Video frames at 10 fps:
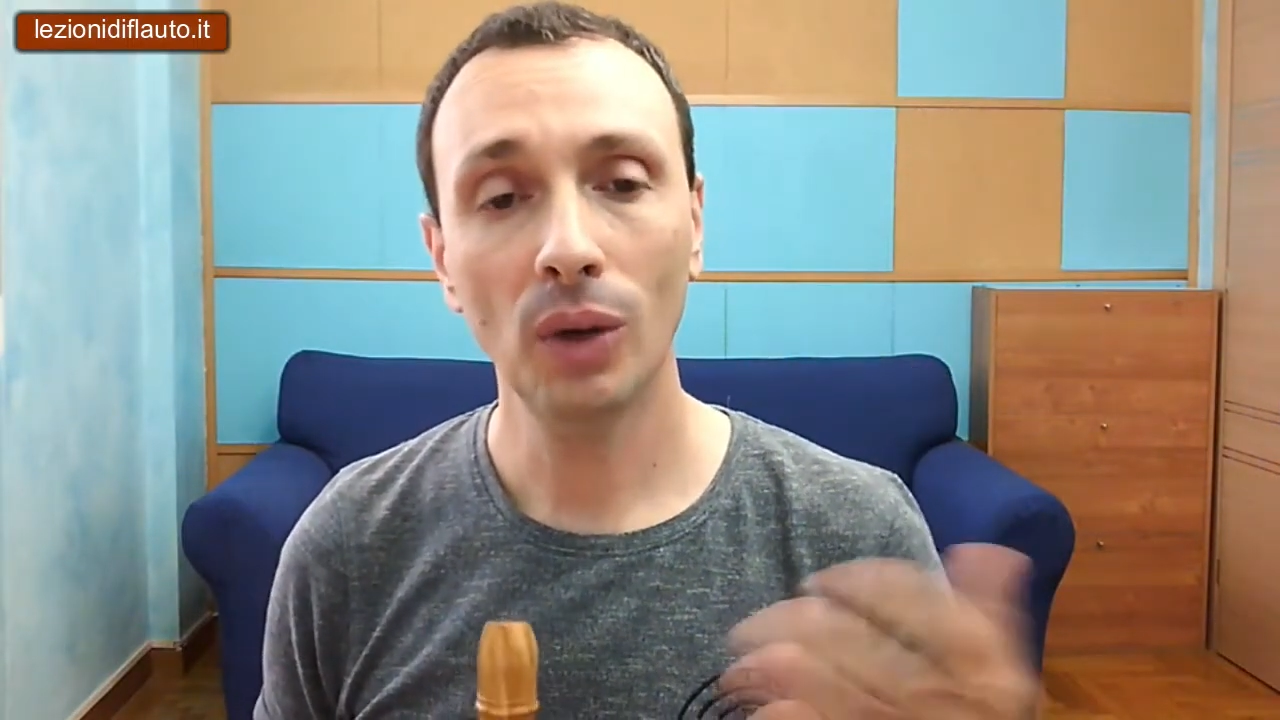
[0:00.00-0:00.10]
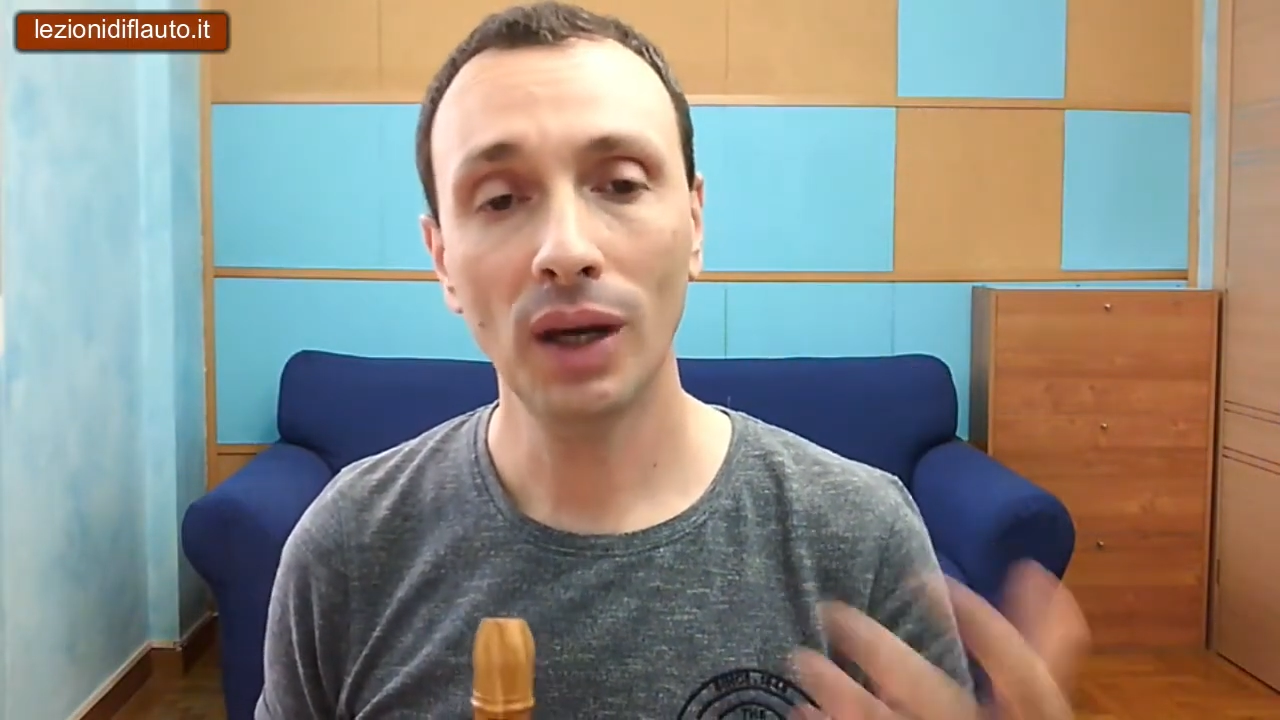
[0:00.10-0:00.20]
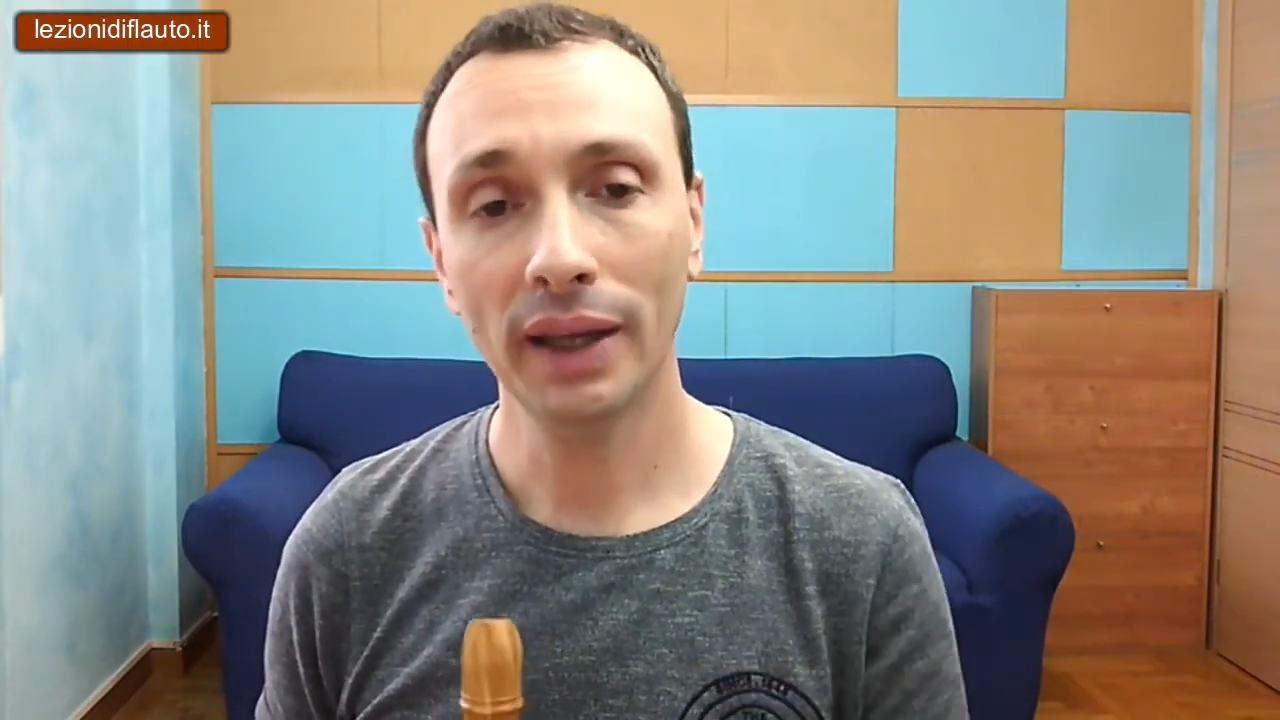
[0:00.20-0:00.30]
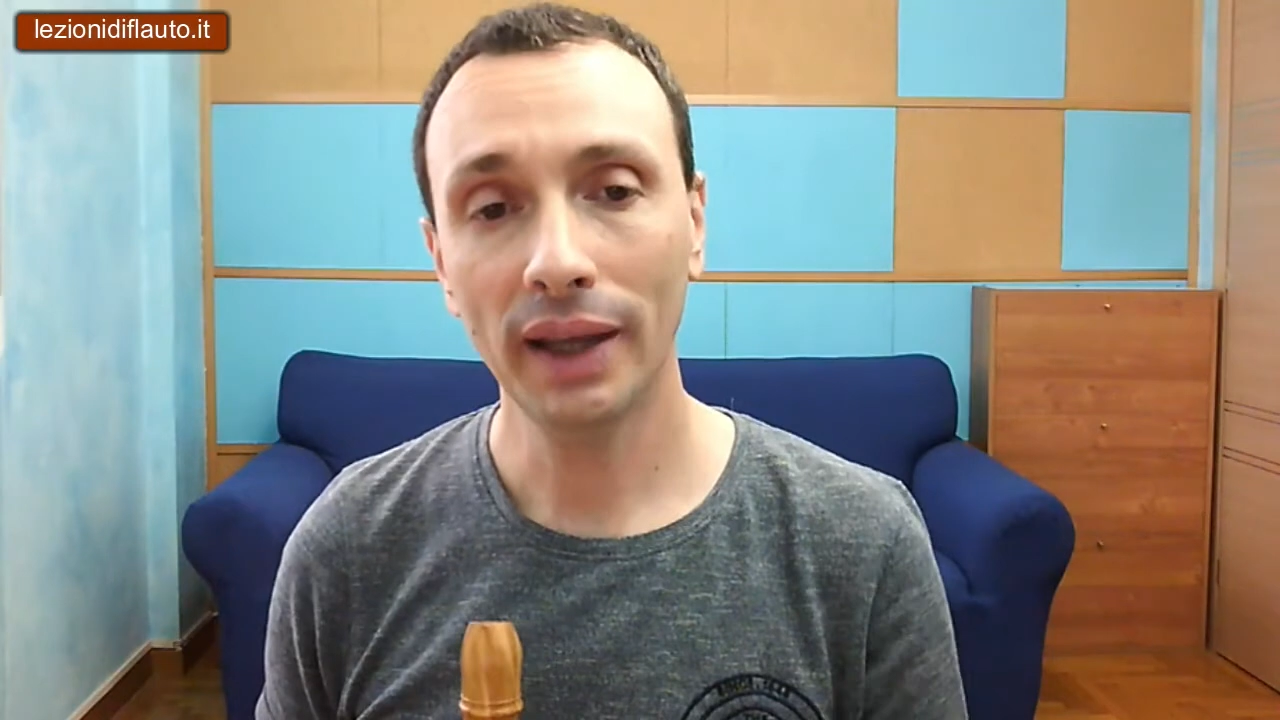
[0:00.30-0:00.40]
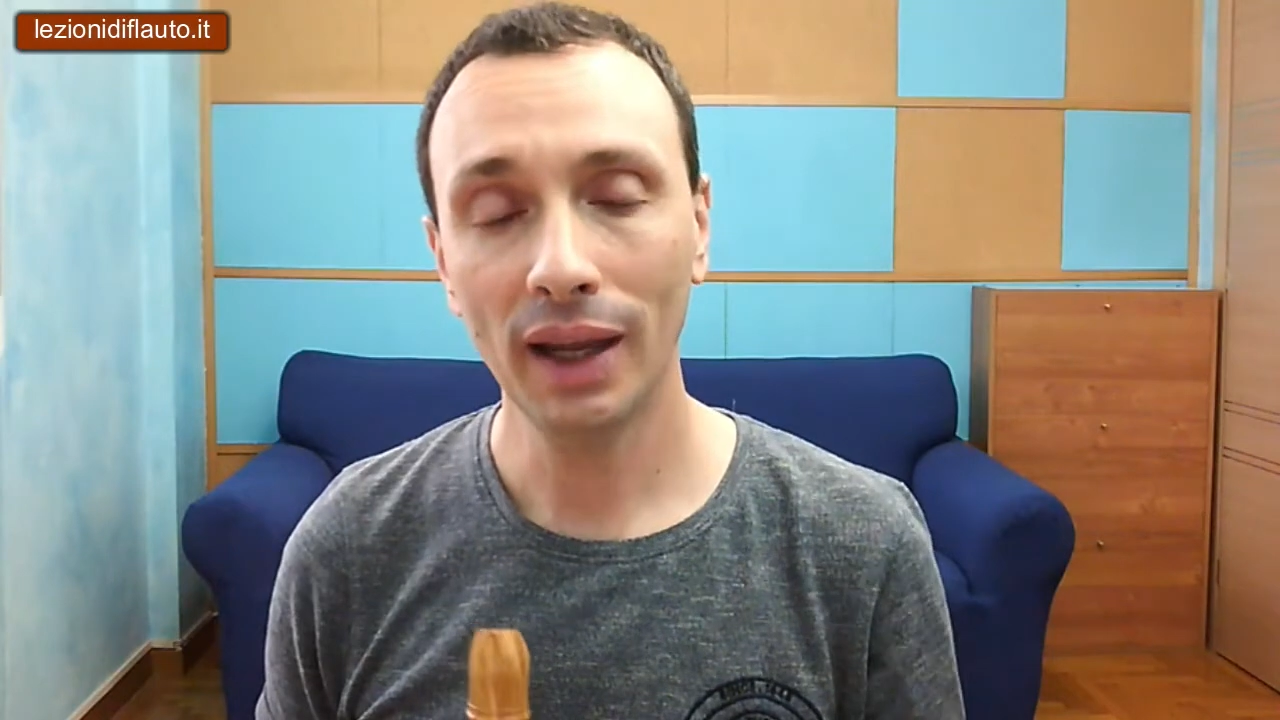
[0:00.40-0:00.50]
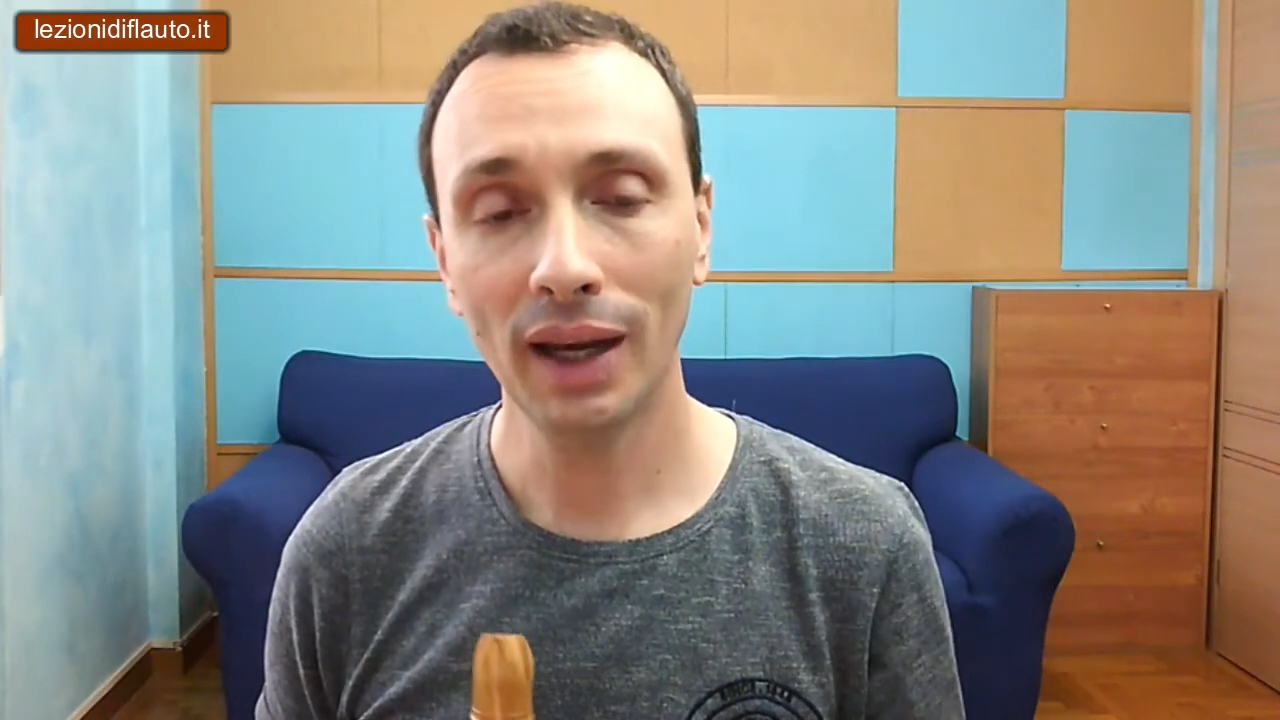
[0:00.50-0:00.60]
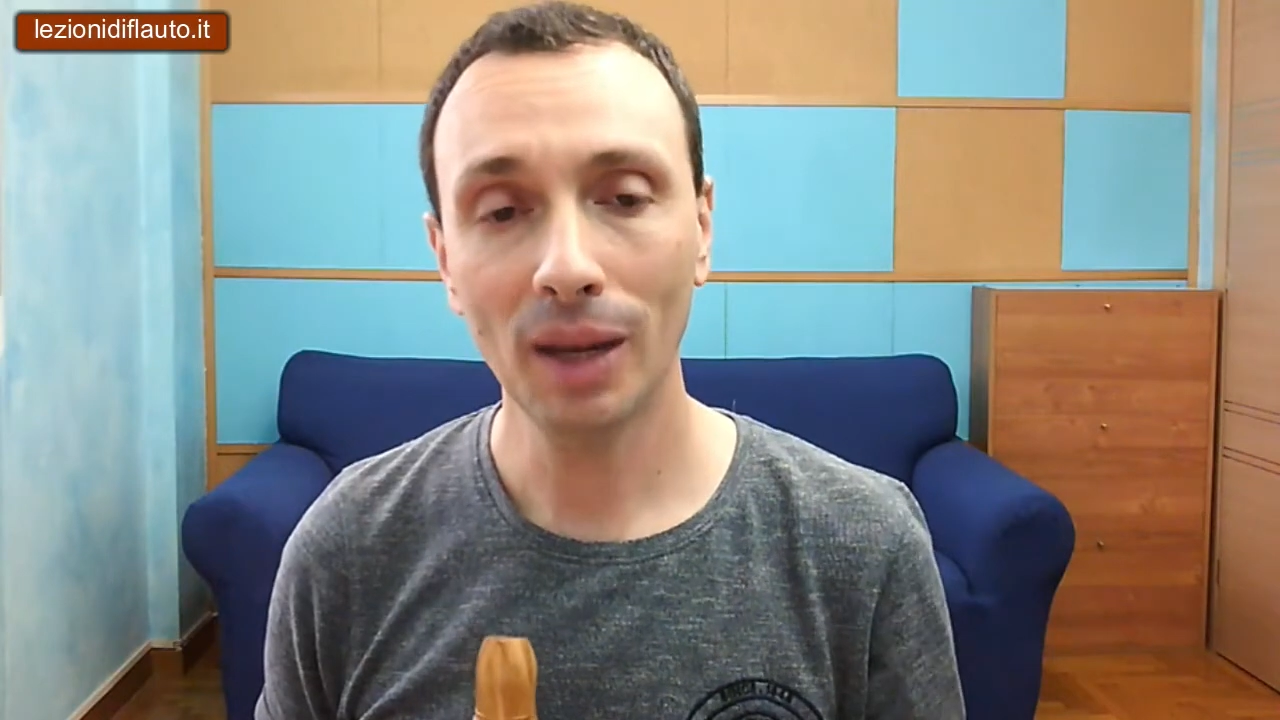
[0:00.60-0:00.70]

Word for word: quella che